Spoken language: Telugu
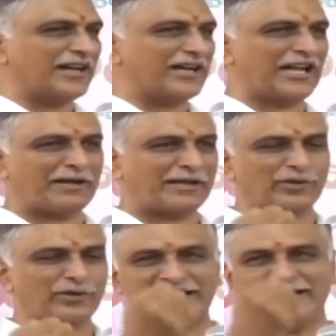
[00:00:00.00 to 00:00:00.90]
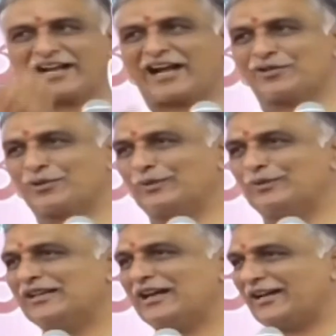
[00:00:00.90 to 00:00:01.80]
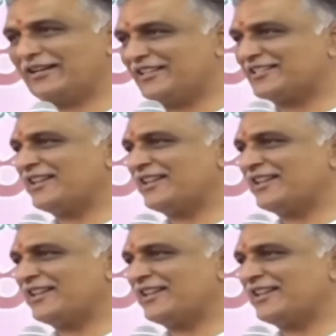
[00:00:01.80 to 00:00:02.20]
అన్న మనం రొటీన్గా కాదు అన్ని